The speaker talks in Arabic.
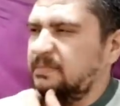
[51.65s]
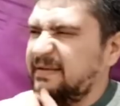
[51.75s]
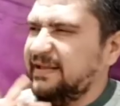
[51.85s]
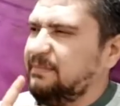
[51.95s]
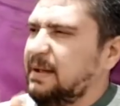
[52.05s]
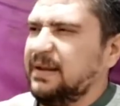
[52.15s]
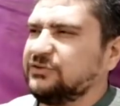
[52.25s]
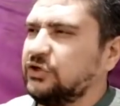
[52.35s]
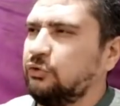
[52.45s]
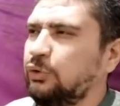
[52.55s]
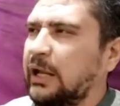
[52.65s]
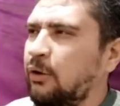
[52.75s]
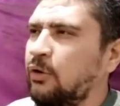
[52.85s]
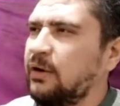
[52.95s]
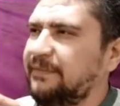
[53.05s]
بس ده ما يمنعش ان الجون
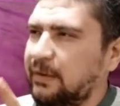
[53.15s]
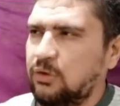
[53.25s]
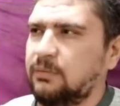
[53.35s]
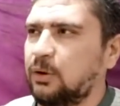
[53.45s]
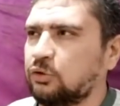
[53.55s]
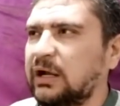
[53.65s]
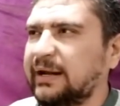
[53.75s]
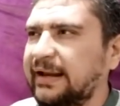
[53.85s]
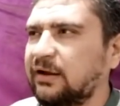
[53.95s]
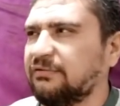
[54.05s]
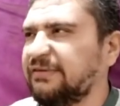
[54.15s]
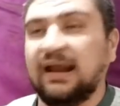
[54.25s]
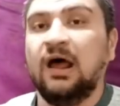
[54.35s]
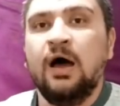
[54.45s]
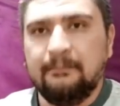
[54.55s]
الاول فاول برضه على داني
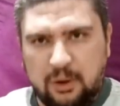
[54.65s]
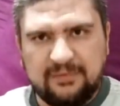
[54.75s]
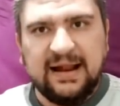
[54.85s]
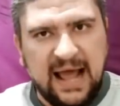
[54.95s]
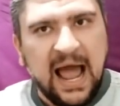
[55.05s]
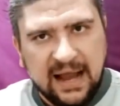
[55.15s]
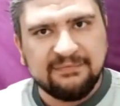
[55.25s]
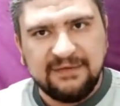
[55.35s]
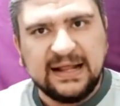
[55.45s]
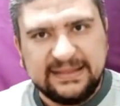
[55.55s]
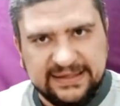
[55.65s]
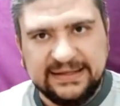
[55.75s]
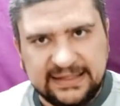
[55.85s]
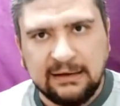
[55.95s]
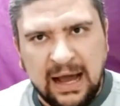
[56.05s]
كارفاخال بص انا عارف انا
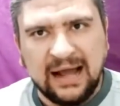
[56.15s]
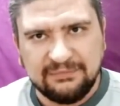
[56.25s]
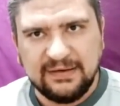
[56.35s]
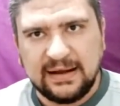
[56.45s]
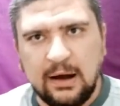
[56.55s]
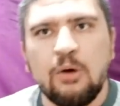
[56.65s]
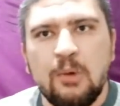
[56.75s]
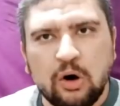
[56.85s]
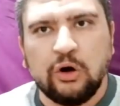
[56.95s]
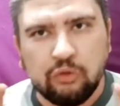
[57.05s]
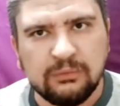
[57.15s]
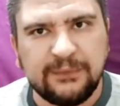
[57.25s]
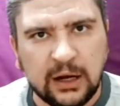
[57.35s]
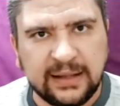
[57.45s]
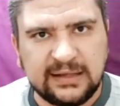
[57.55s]
التيتا ده وعارف انا هو ممكن يكون
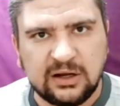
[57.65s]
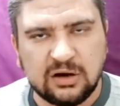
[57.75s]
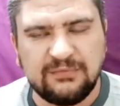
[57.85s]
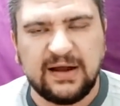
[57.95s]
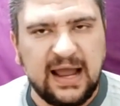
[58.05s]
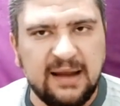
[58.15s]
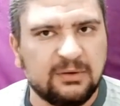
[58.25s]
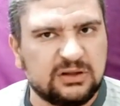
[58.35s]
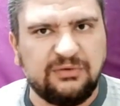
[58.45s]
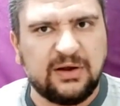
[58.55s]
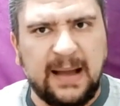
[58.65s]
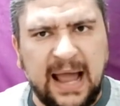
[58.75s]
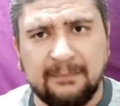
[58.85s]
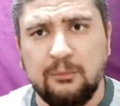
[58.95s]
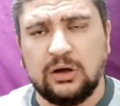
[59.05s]
فاول على داني كارفاخال متفق
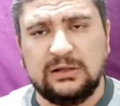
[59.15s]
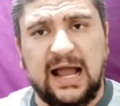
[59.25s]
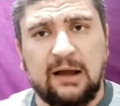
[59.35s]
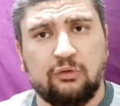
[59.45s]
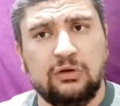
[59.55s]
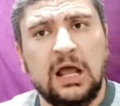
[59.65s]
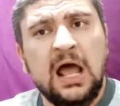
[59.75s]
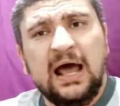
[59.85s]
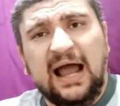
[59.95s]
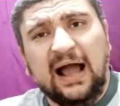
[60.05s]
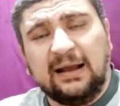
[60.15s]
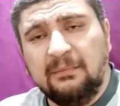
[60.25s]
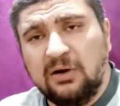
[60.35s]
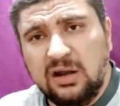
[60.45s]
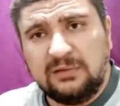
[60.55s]
معاك ممكن يكون
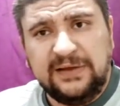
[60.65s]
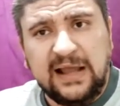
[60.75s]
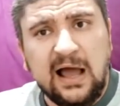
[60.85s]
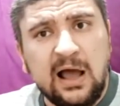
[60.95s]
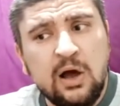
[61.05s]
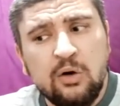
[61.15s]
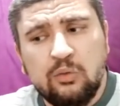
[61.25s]
الحكم غلط فيها